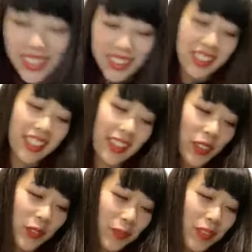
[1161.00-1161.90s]
ちなんだけど
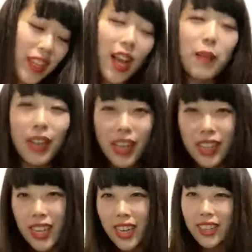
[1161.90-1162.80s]
油揚
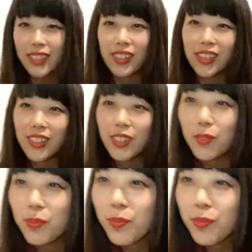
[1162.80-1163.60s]
げ入れてくれる